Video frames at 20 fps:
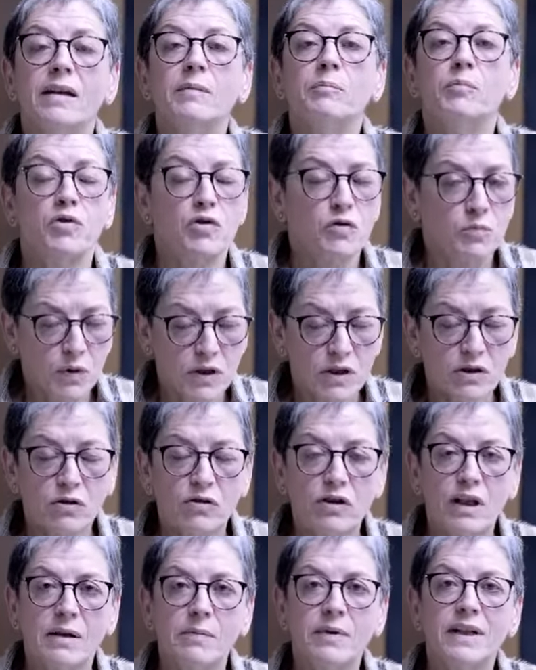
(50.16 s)
Por
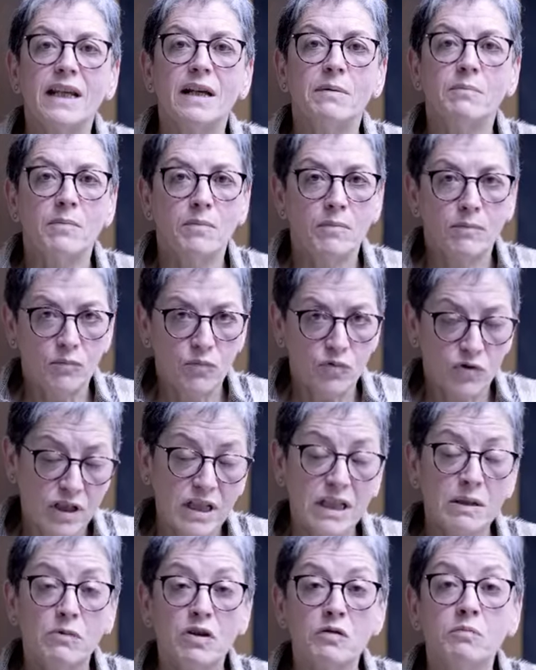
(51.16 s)
supuesto que habría
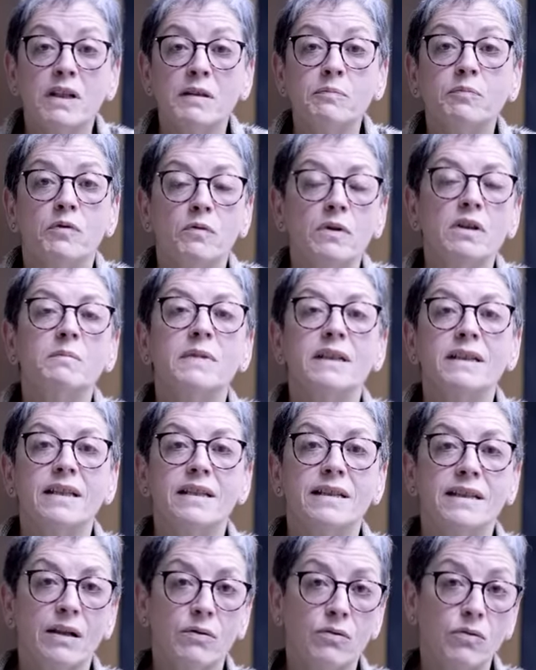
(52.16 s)
muchísimos más problemas
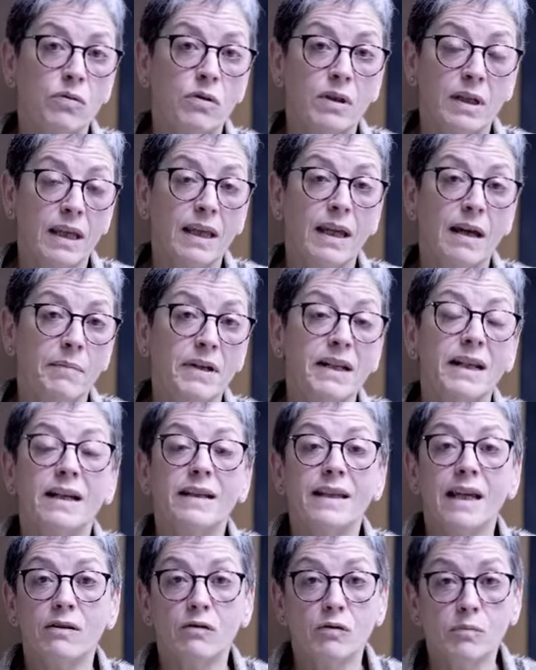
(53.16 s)
de salud que
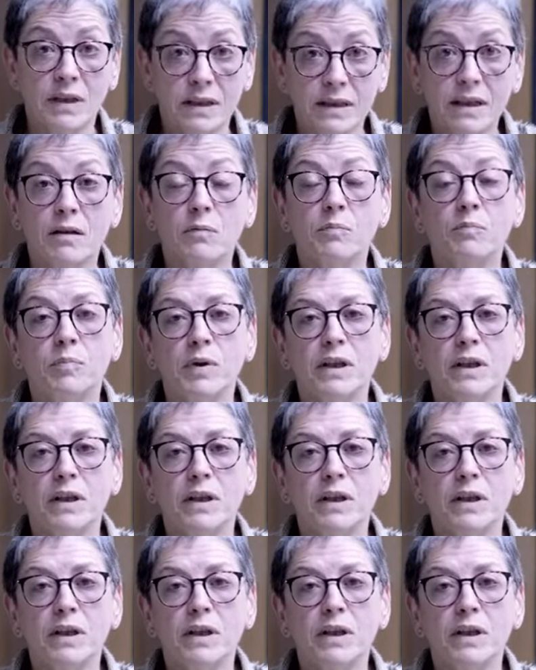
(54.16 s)
habría que acometer,